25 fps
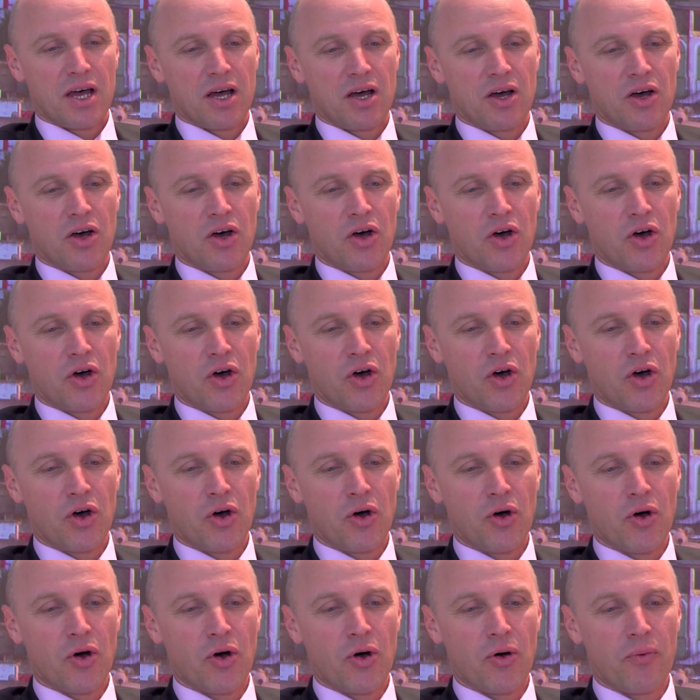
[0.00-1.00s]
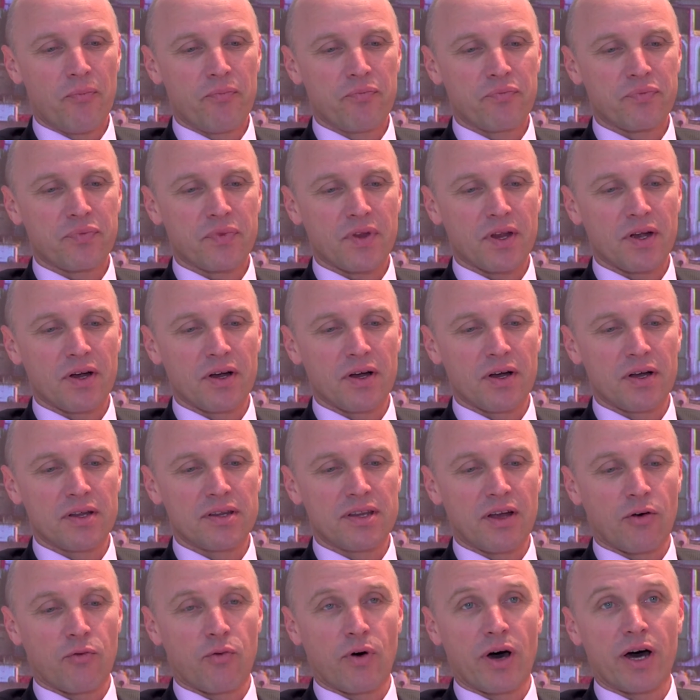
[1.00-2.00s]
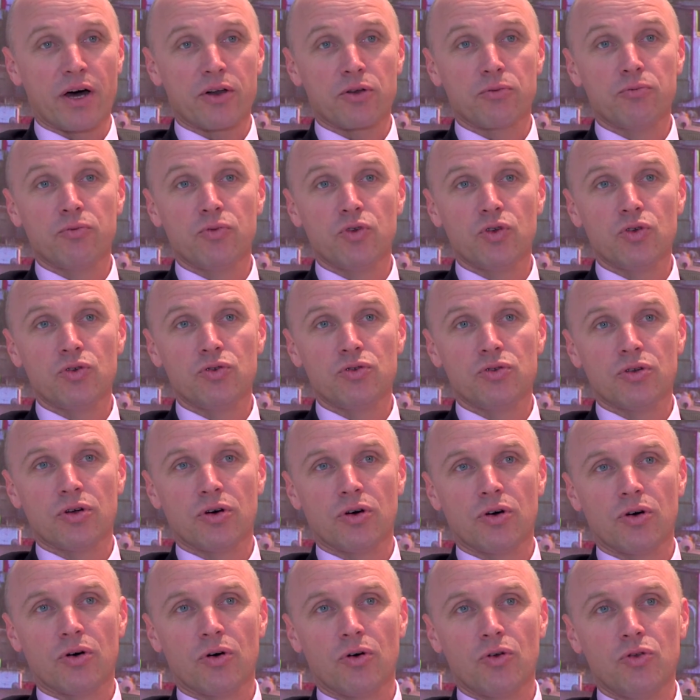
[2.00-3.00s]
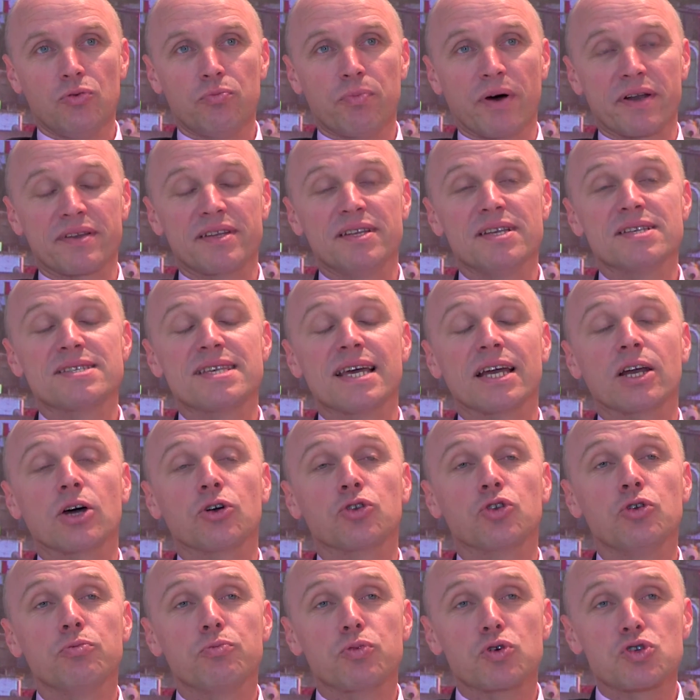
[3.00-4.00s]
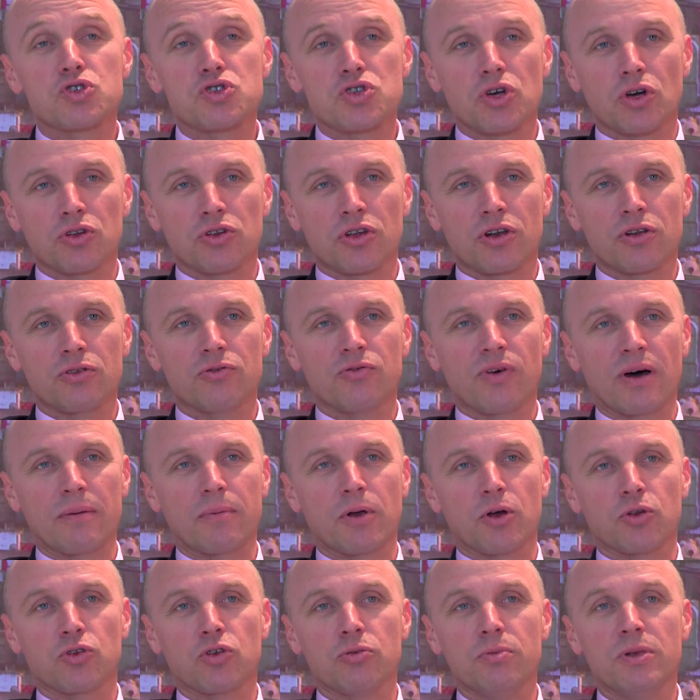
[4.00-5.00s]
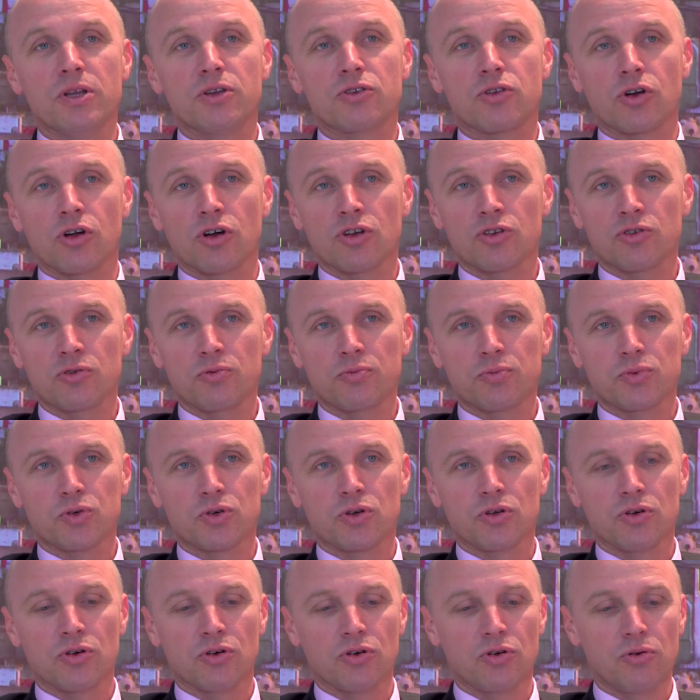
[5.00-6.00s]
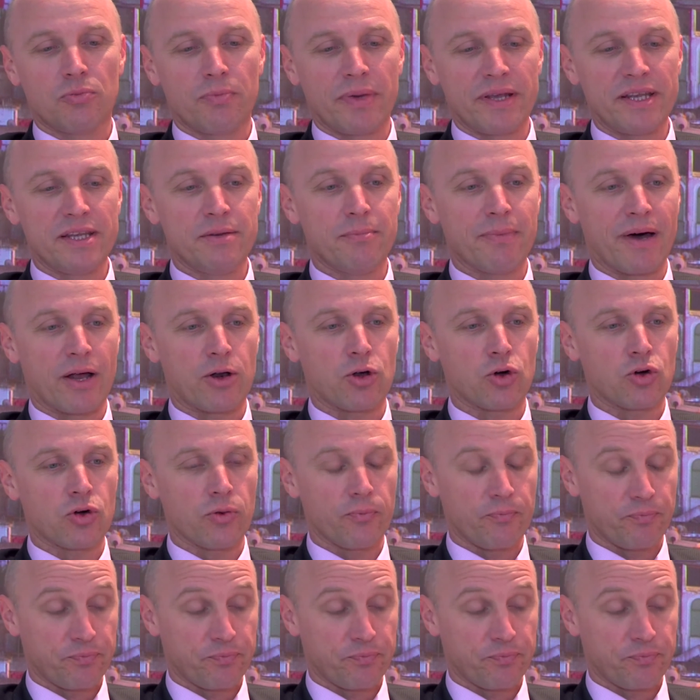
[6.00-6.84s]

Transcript: d'avoir une, une, partie de 52% de renouvelables en 2030 pour le pays du Maroc.